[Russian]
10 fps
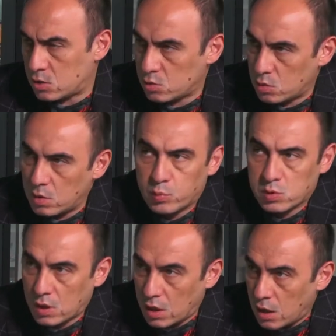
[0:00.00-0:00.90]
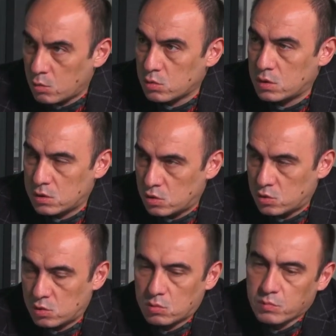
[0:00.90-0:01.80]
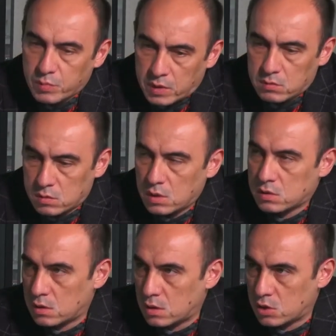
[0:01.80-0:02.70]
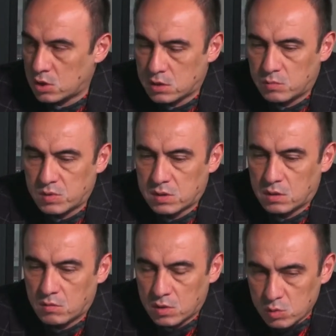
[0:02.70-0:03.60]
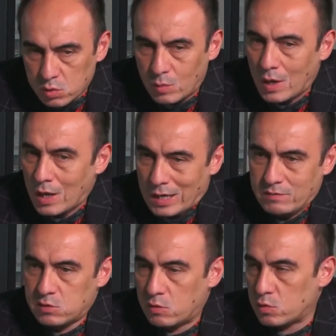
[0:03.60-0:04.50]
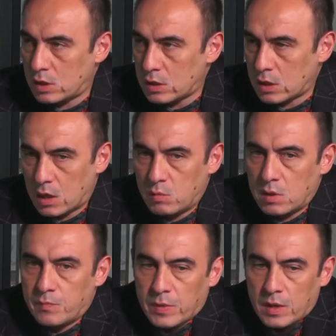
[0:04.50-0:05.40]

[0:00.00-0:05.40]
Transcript: что не пускают, есть еще, ну, здесь это решается административным ресурсом. И все вот это как бы